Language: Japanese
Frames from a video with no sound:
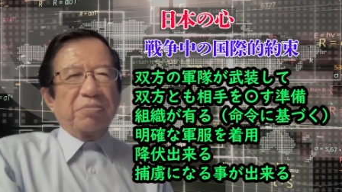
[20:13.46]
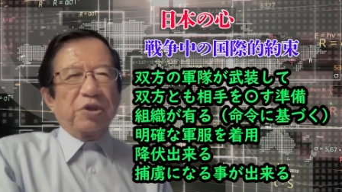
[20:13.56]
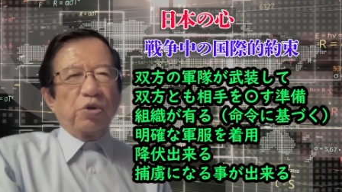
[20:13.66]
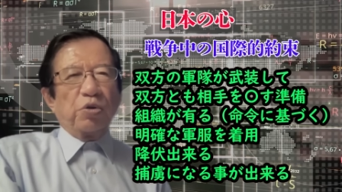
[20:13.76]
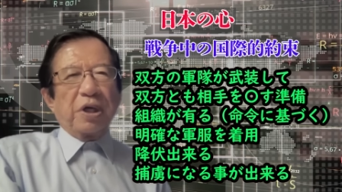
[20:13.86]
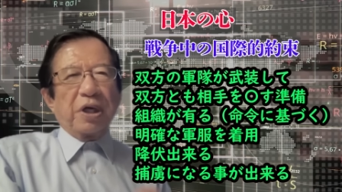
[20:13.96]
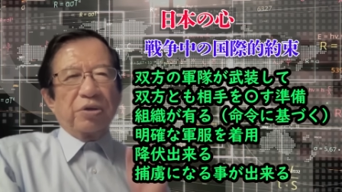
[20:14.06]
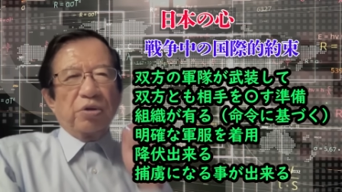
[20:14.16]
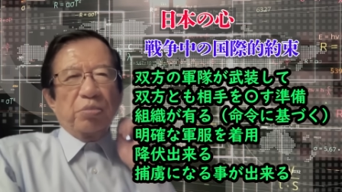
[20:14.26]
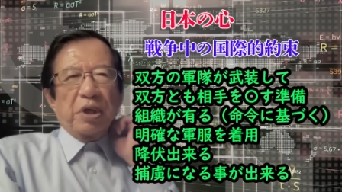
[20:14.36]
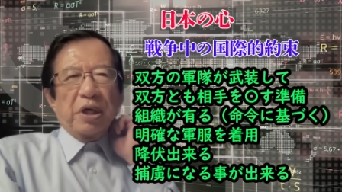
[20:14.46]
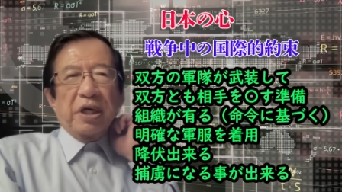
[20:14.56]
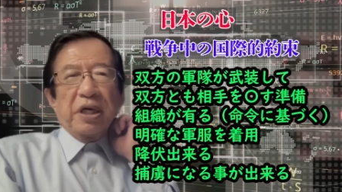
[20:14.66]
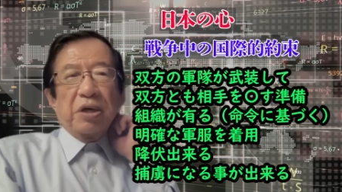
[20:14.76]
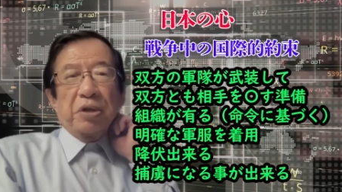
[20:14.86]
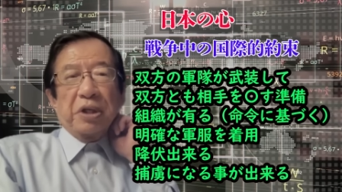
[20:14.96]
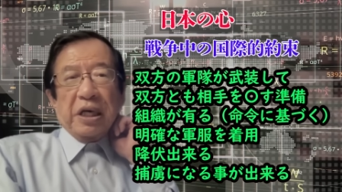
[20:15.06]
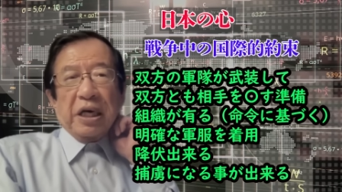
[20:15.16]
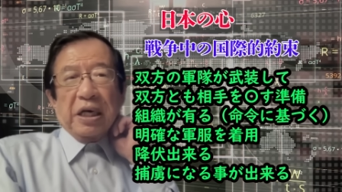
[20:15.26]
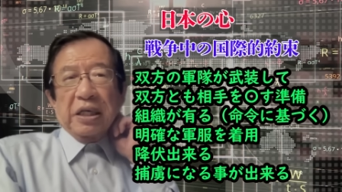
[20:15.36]
上官の命令より
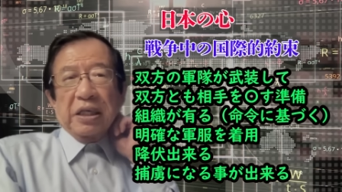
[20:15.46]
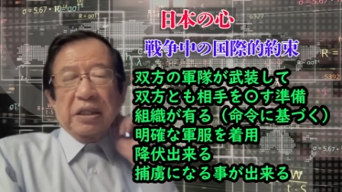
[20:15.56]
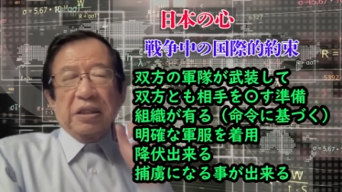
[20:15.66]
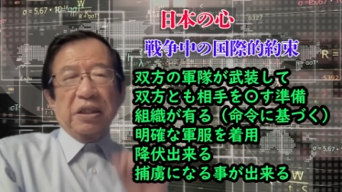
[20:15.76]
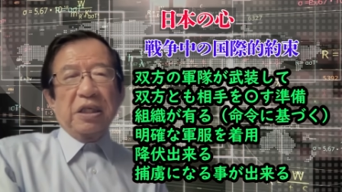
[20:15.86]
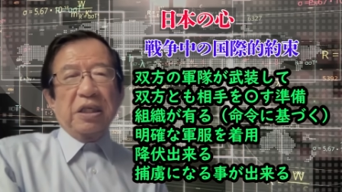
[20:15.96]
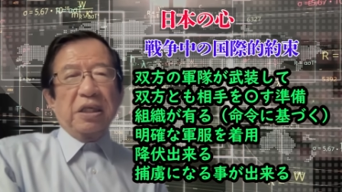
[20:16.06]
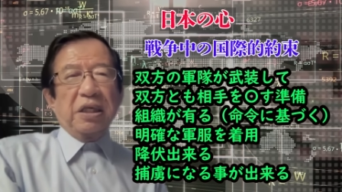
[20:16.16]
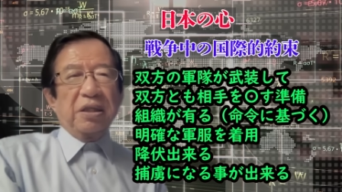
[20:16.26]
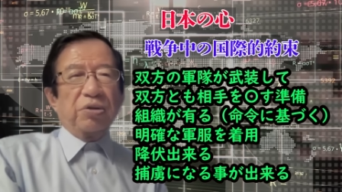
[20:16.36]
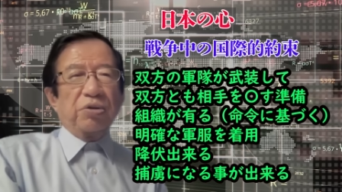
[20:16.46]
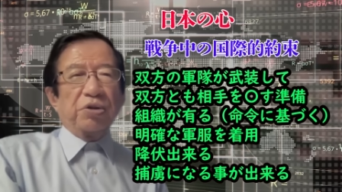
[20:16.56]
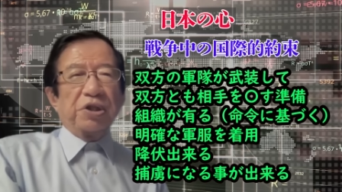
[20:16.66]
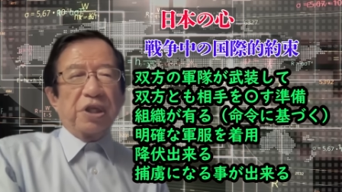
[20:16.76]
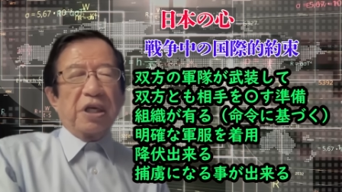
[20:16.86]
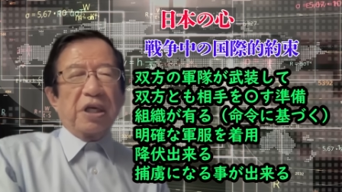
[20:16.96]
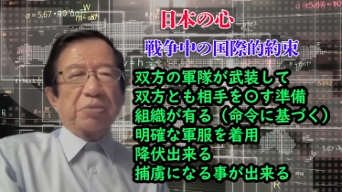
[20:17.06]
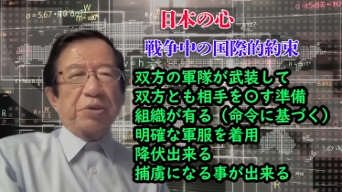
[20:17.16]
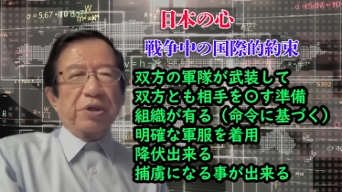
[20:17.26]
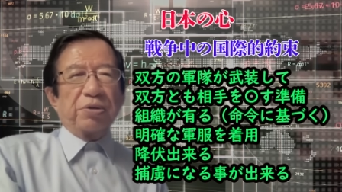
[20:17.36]
か、人間としてや
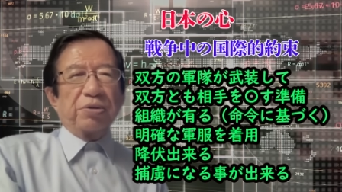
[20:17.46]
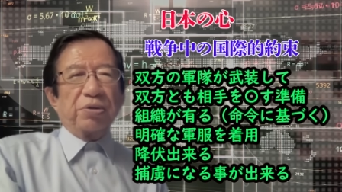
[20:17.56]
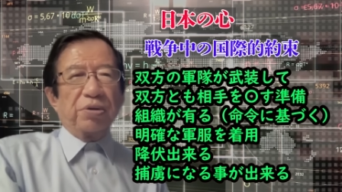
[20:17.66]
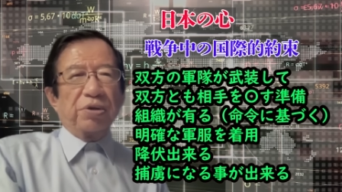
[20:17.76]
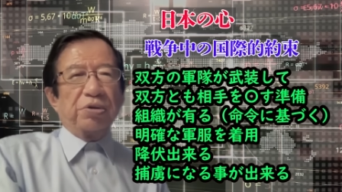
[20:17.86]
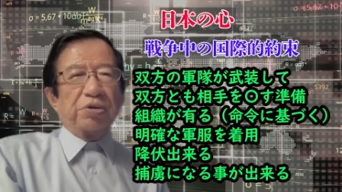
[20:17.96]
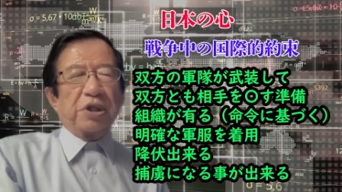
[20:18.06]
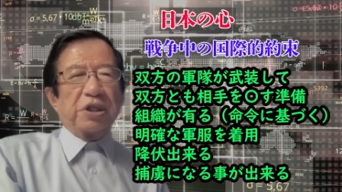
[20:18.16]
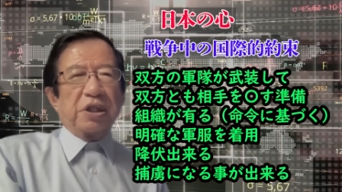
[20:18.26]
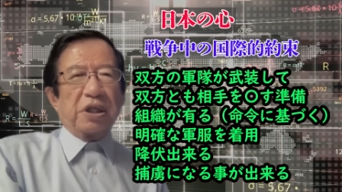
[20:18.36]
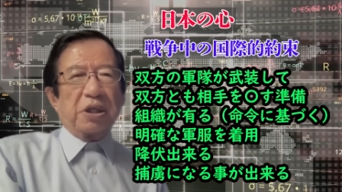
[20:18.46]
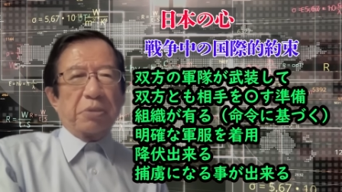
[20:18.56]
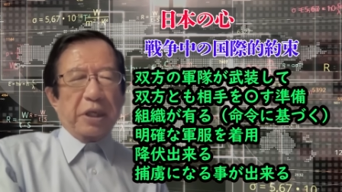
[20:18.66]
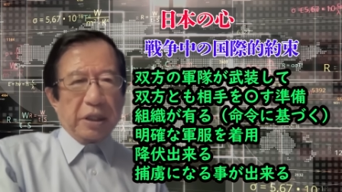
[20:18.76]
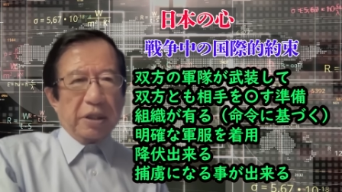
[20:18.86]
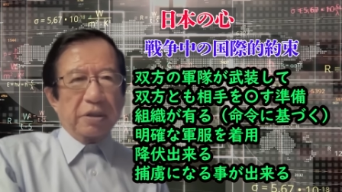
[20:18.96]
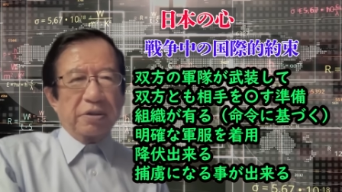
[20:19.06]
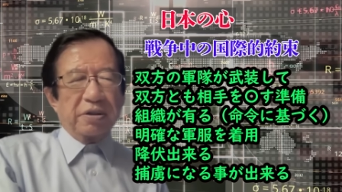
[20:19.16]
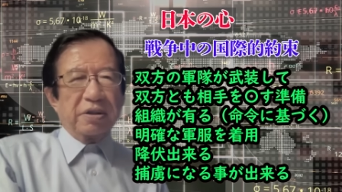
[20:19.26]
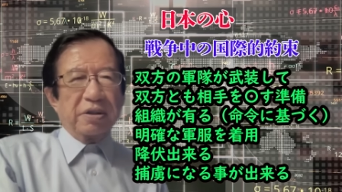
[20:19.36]
るべきことを優先しなければいけない。
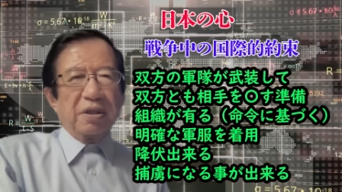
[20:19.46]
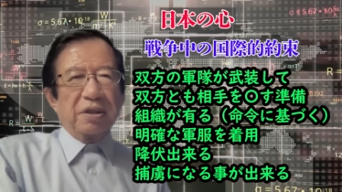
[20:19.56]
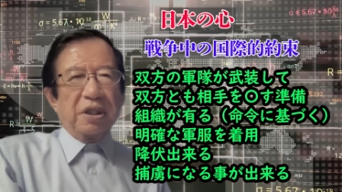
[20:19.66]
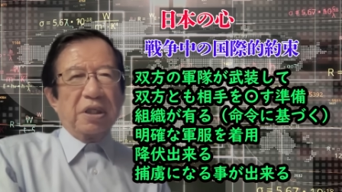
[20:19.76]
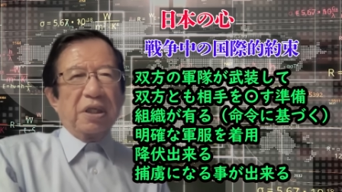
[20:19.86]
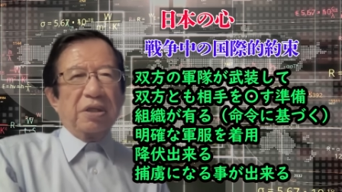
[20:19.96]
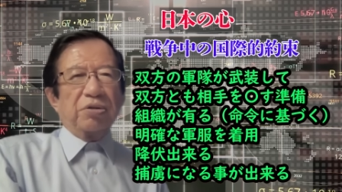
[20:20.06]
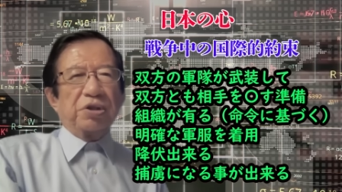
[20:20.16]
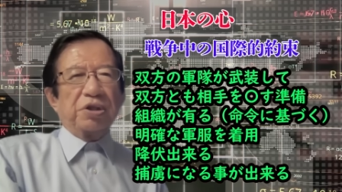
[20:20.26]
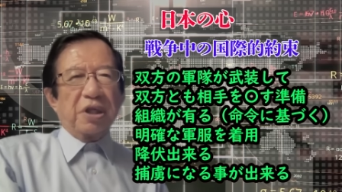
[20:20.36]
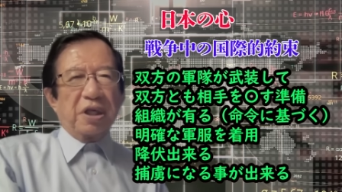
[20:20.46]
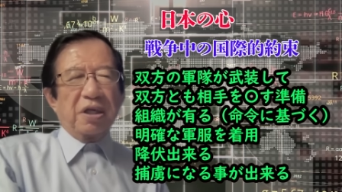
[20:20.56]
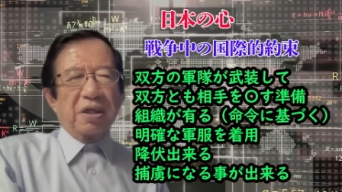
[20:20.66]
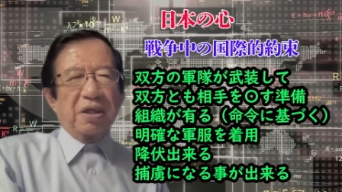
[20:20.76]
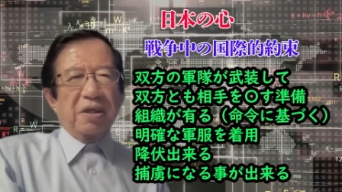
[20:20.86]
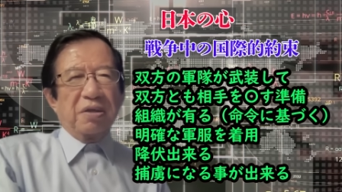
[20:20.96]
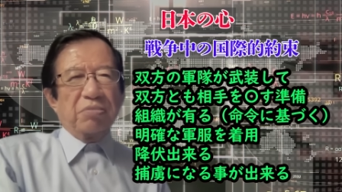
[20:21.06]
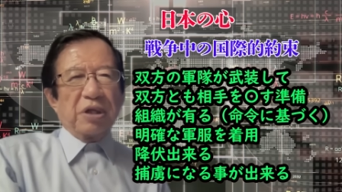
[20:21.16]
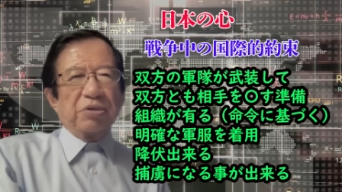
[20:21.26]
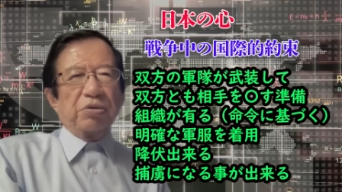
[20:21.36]
人間として
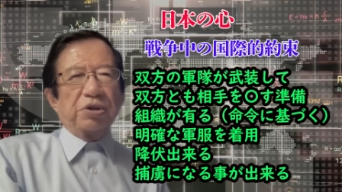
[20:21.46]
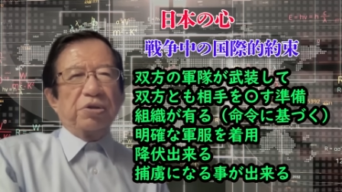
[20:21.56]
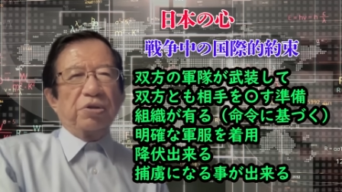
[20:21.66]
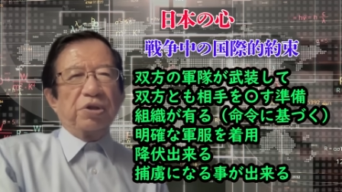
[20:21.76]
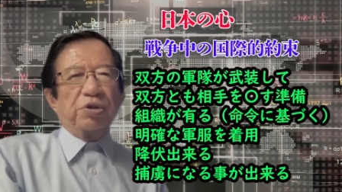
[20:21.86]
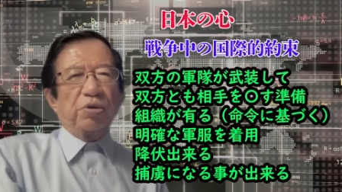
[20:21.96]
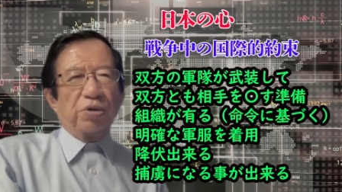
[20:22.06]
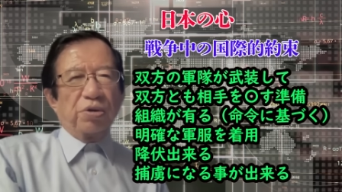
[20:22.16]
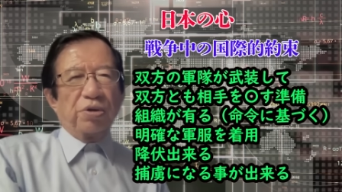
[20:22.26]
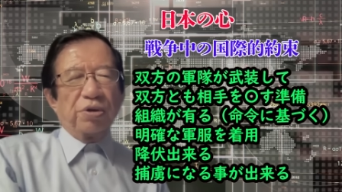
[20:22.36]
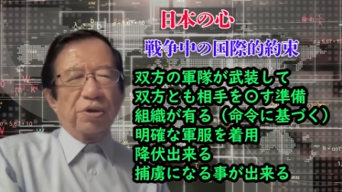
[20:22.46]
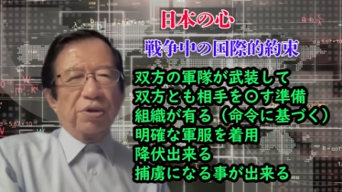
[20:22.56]
丸腰の人を